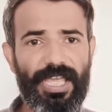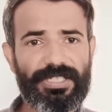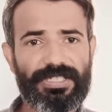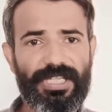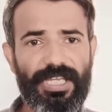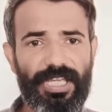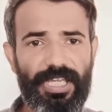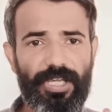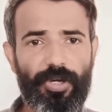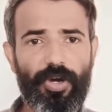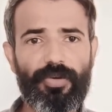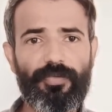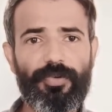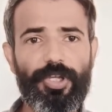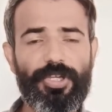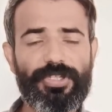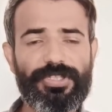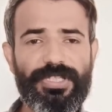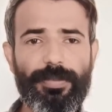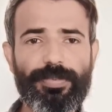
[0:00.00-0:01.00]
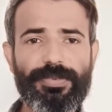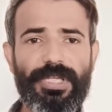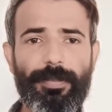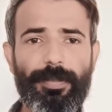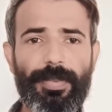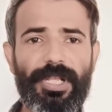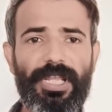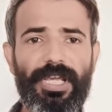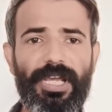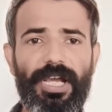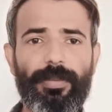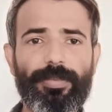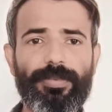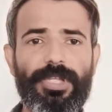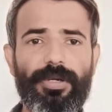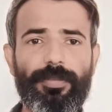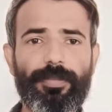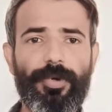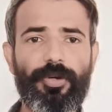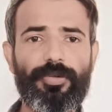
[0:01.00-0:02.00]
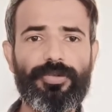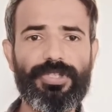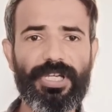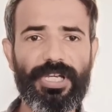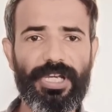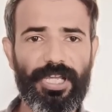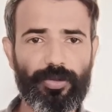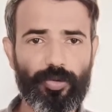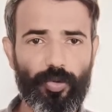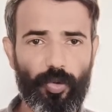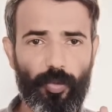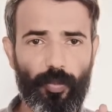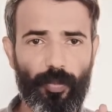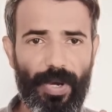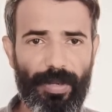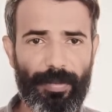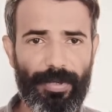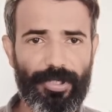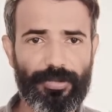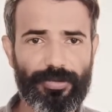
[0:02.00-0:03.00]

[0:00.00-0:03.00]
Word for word: ऐसे ही और वीडियो सबसे पहले आप तक पहुंच सके तो बाय बाय